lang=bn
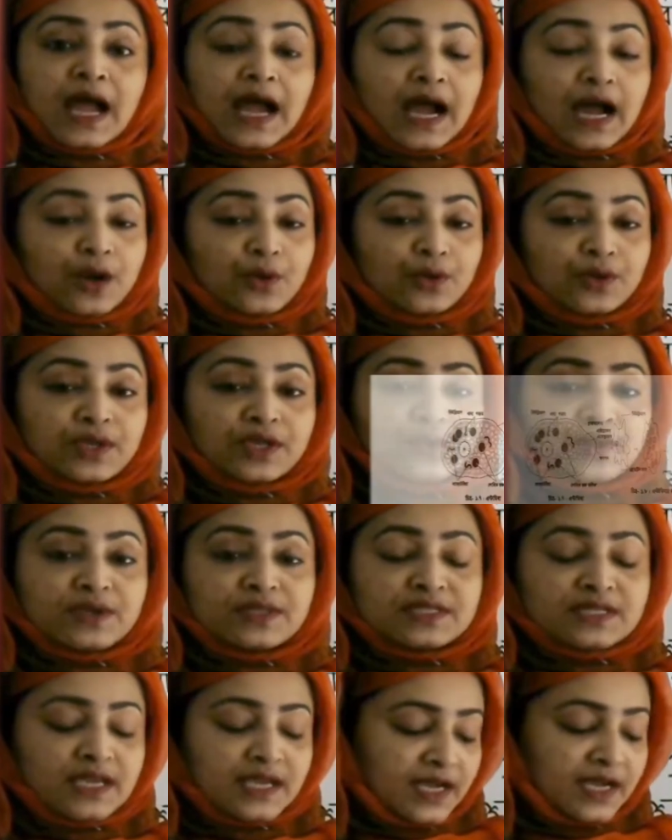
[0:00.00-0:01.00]
আরো কি
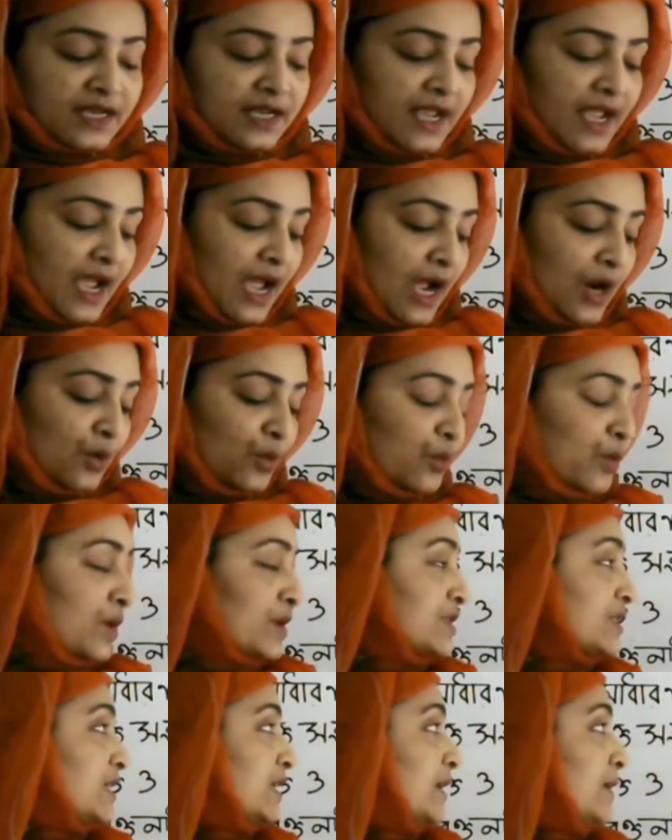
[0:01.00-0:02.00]
রয়েছে এখানে আরো
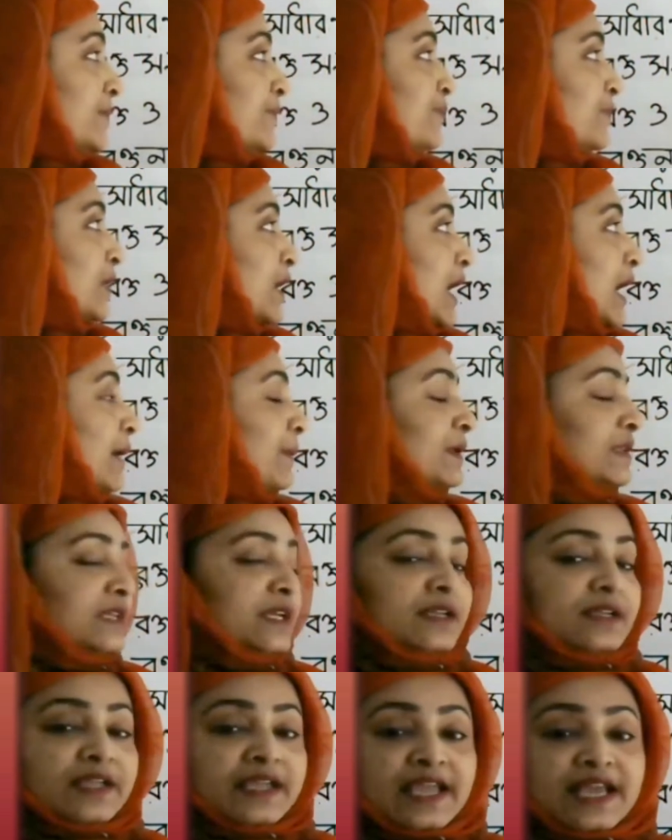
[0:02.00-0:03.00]
রয়েছে
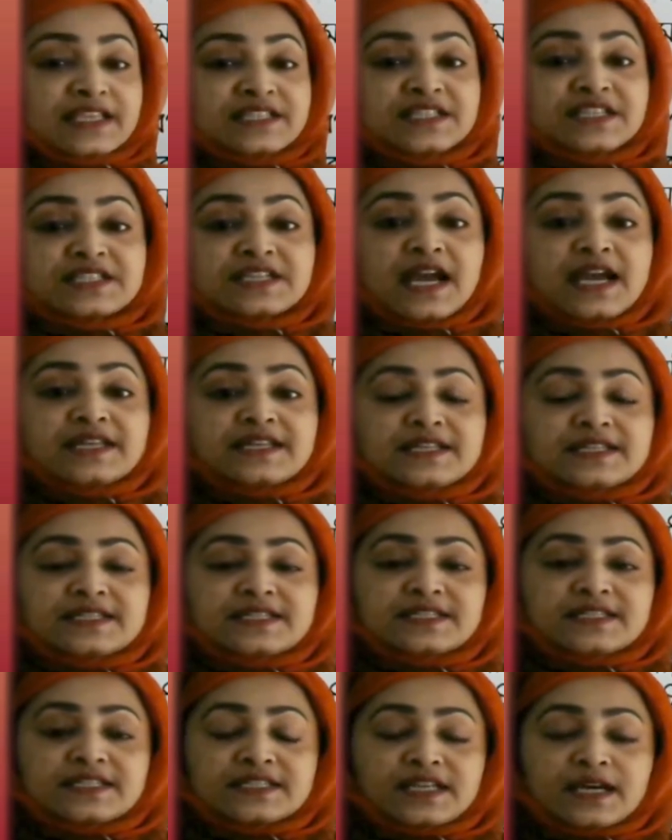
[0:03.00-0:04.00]
আমাদের গ্যাস্টেটাইটিস
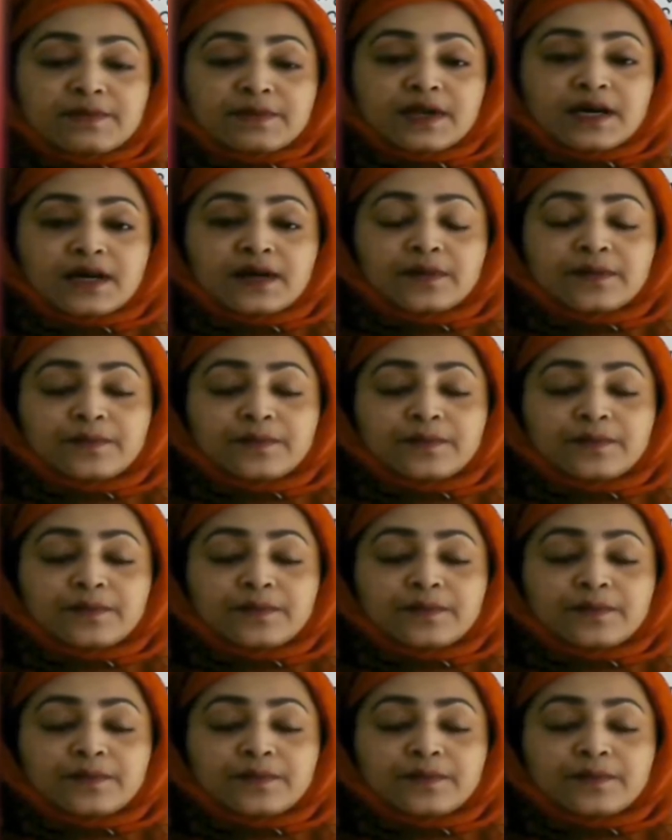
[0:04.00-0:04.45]
যেটা আমরা